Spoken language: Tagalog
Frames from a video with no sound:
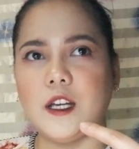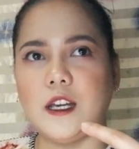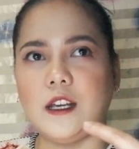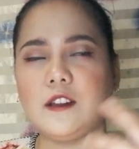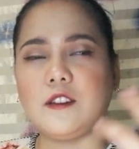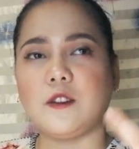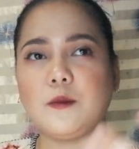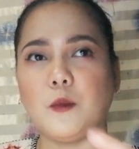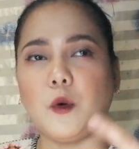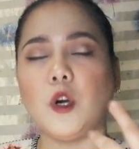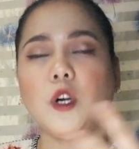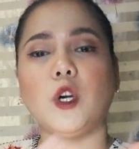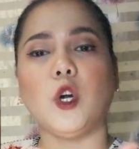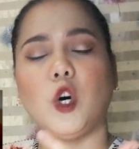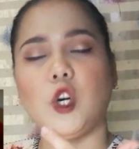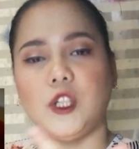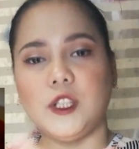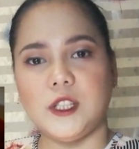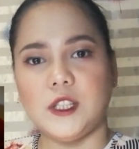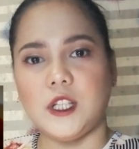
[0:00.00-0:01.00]
is more
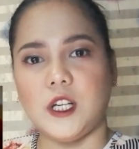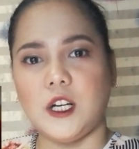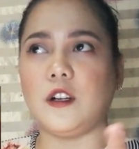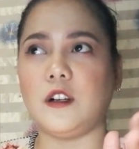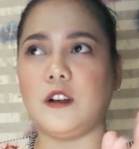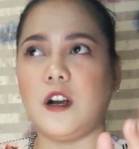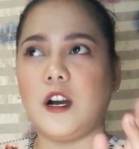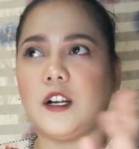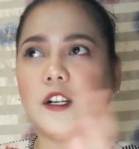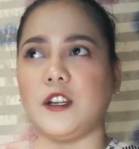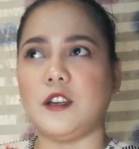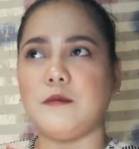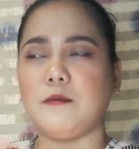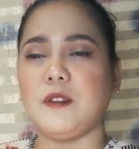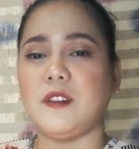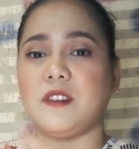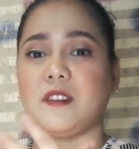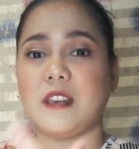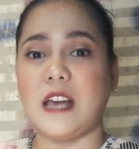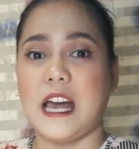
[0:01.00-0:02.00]
on the
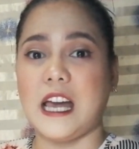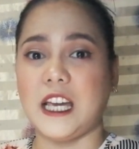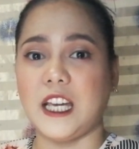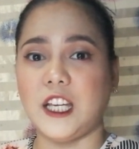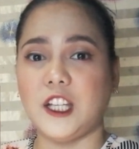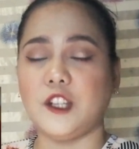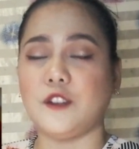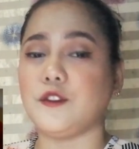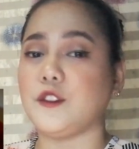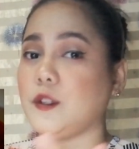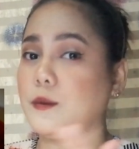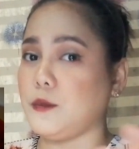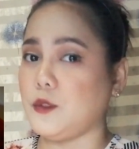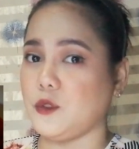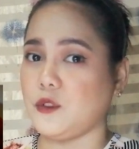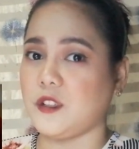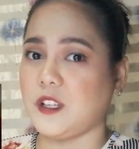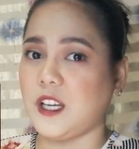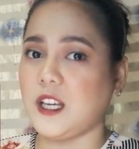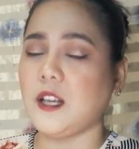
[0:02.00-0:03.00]
R&B side of the
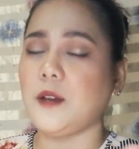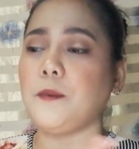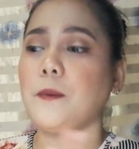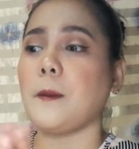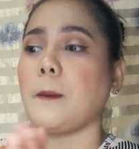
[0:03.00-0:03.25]
music.